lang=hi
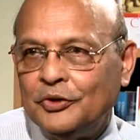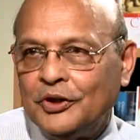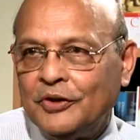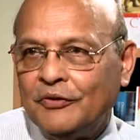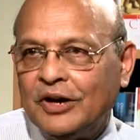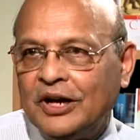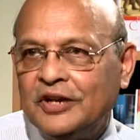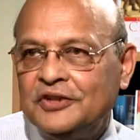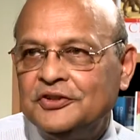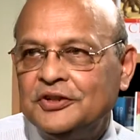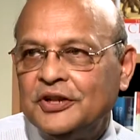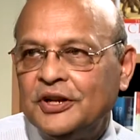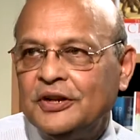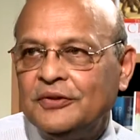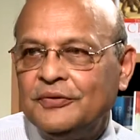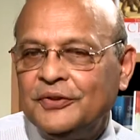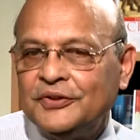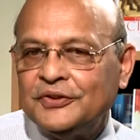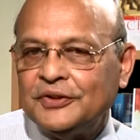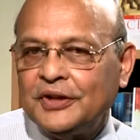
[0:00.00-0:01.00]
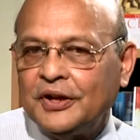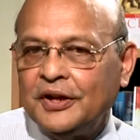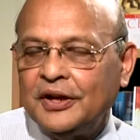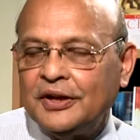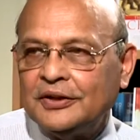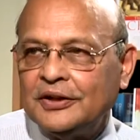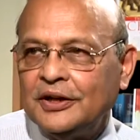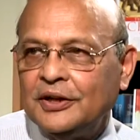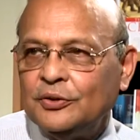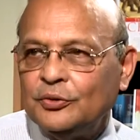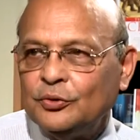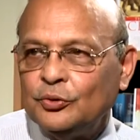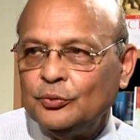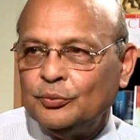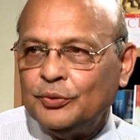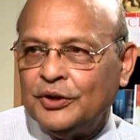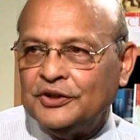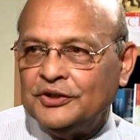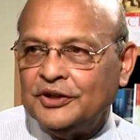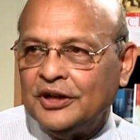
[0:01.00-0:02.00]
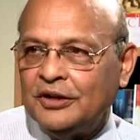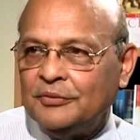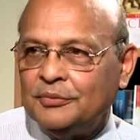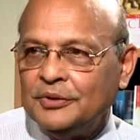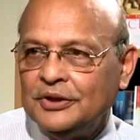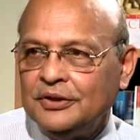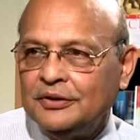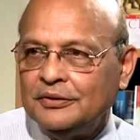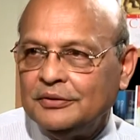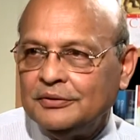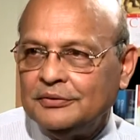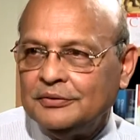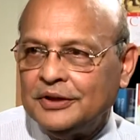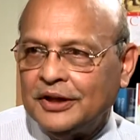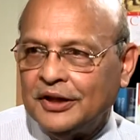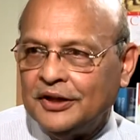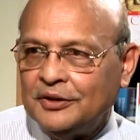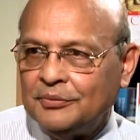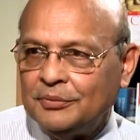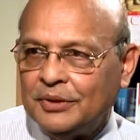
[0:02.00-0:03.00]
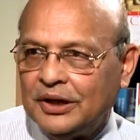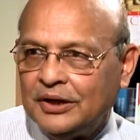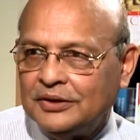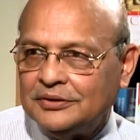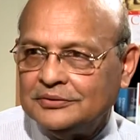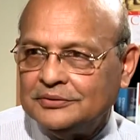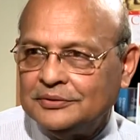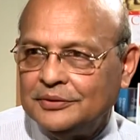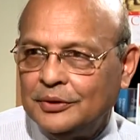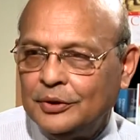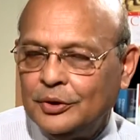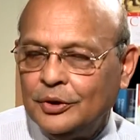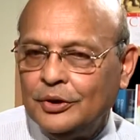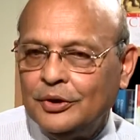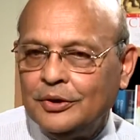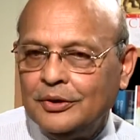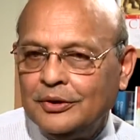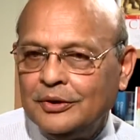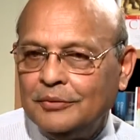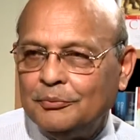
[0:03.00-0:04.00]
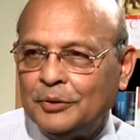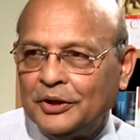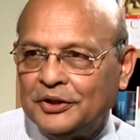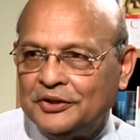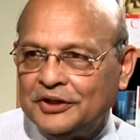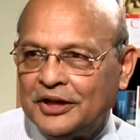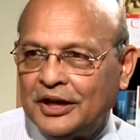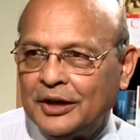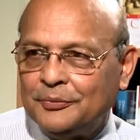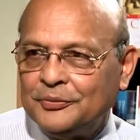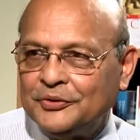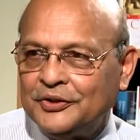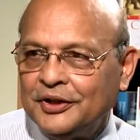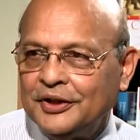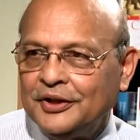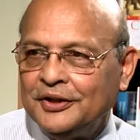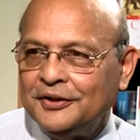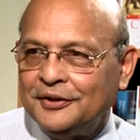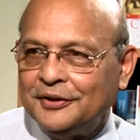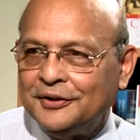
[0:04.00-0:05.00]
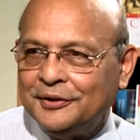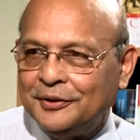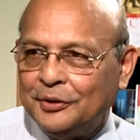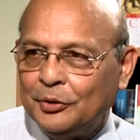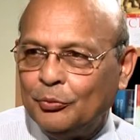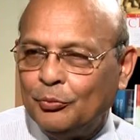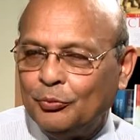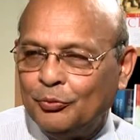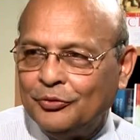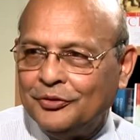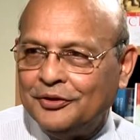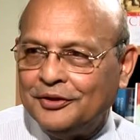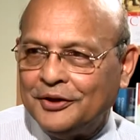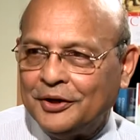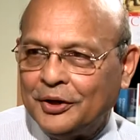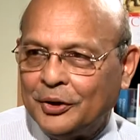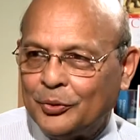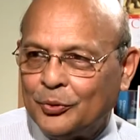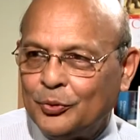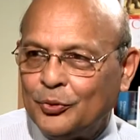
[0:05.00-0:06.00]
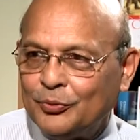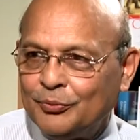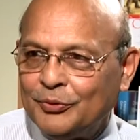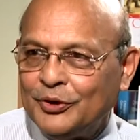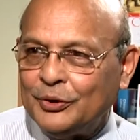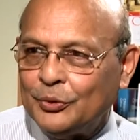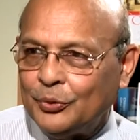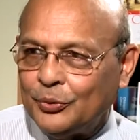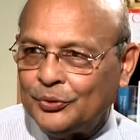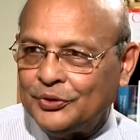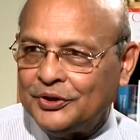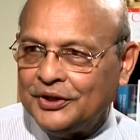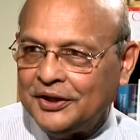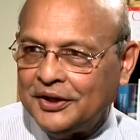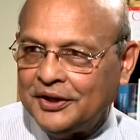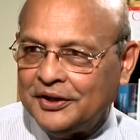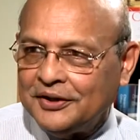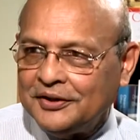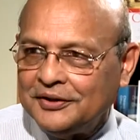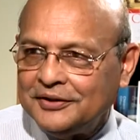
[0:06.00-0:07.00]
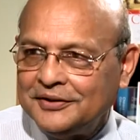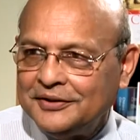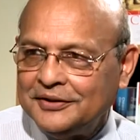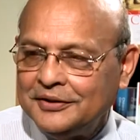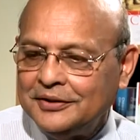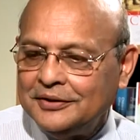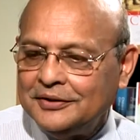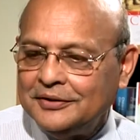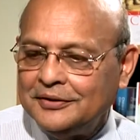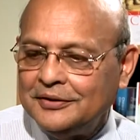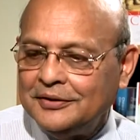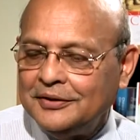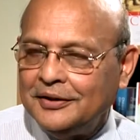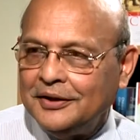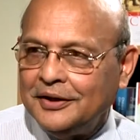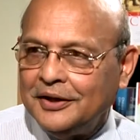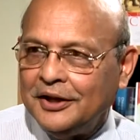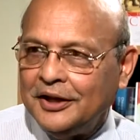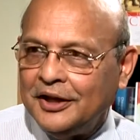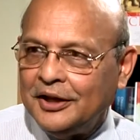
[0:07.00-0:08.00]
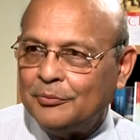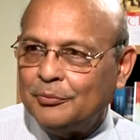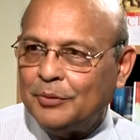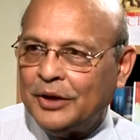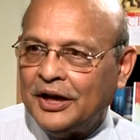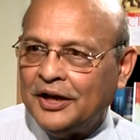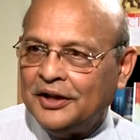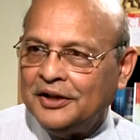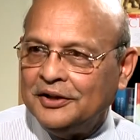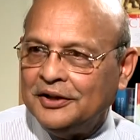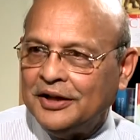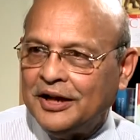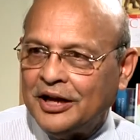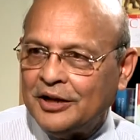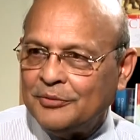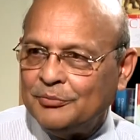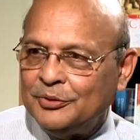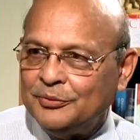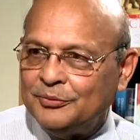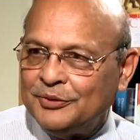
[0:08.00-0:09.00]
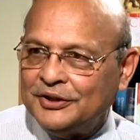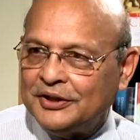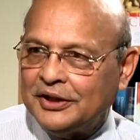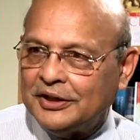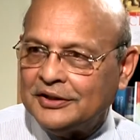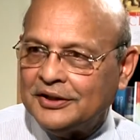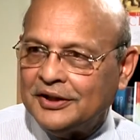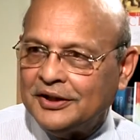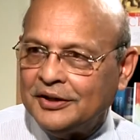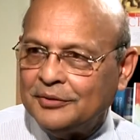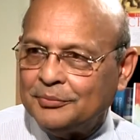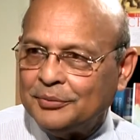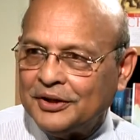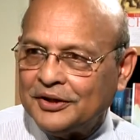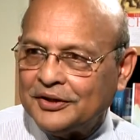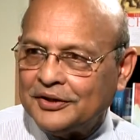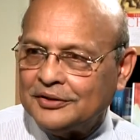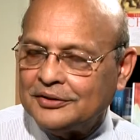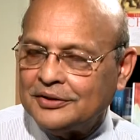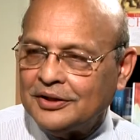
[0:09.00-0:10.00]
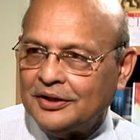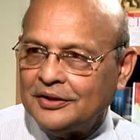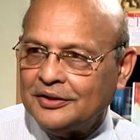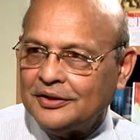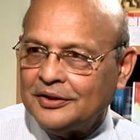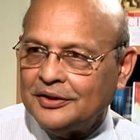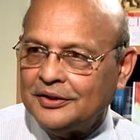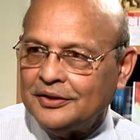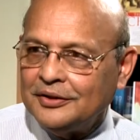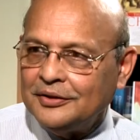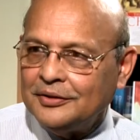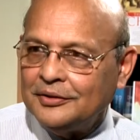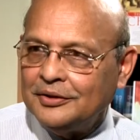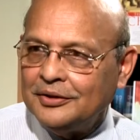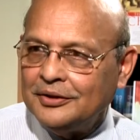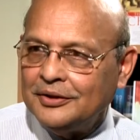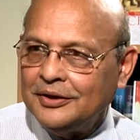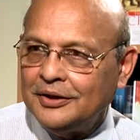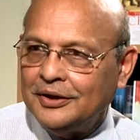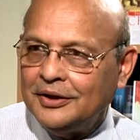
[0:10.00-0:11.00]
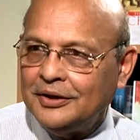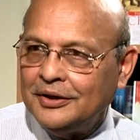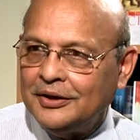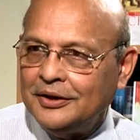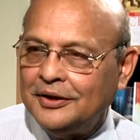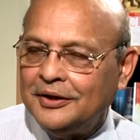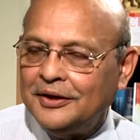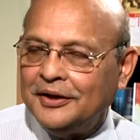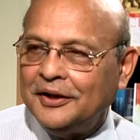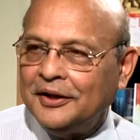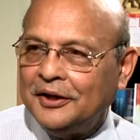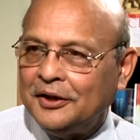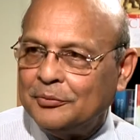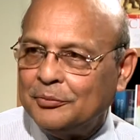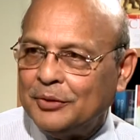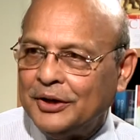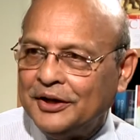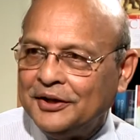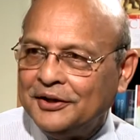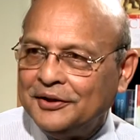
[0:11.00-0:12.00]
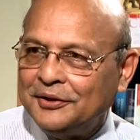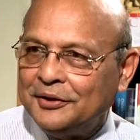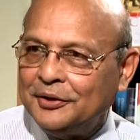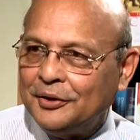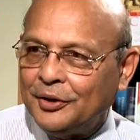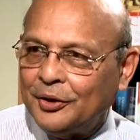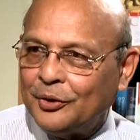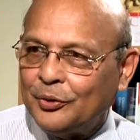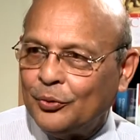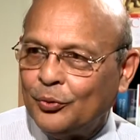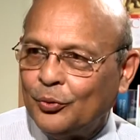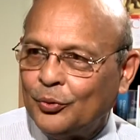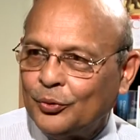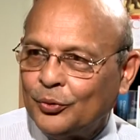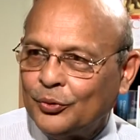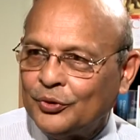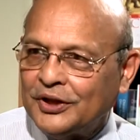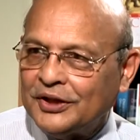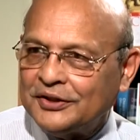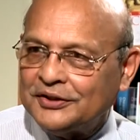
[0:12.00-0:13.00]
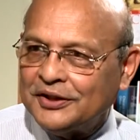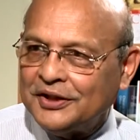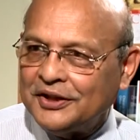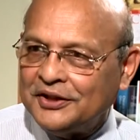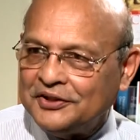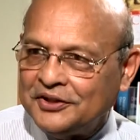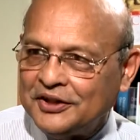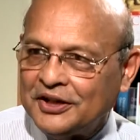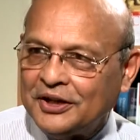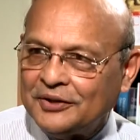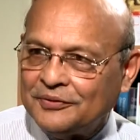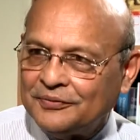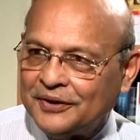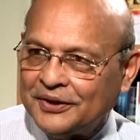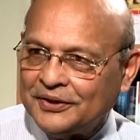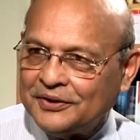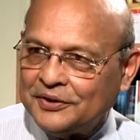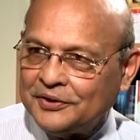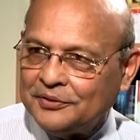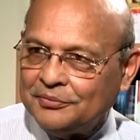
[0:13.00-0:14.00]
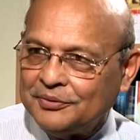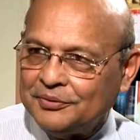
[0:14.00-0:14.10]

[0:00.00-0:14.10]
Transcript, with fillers: नवाज शरीफ इज़ कनेक्टेड टू पंजाबी तालिबान पंजाब से रिक्रूटमेंट होती है एक भाई आर्मी में जाता है पाकिस्तान के एक भाई रिक्रूट हो जाता है जिहाद फैक्ट्री